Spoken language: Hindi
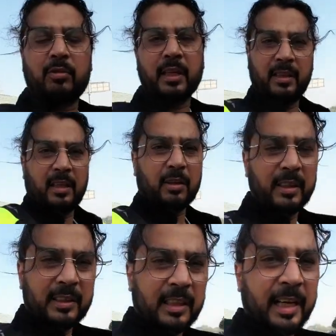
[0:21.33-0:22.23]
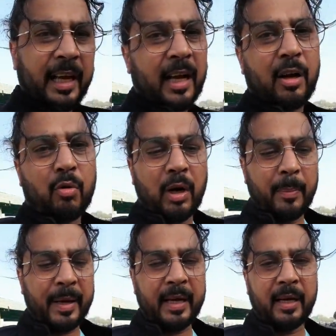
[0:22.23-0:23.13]
उसके अंदर किसी तरीके का कोई
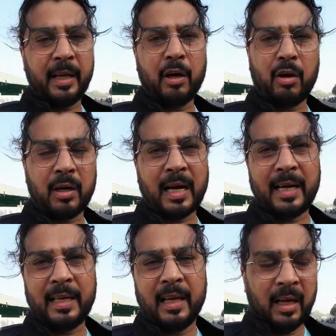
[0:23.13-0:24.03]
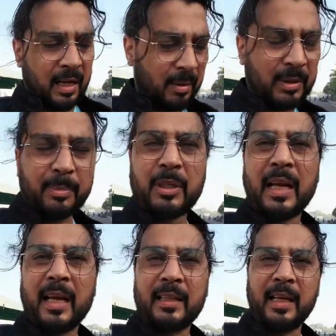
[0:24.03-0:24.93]
पेन नहीं है और गाड़ी हम जब
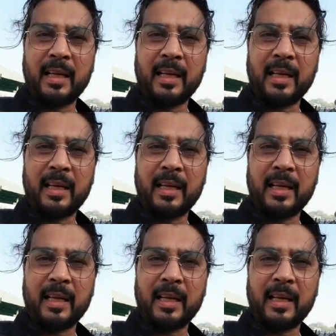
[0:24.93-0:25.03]
चलाते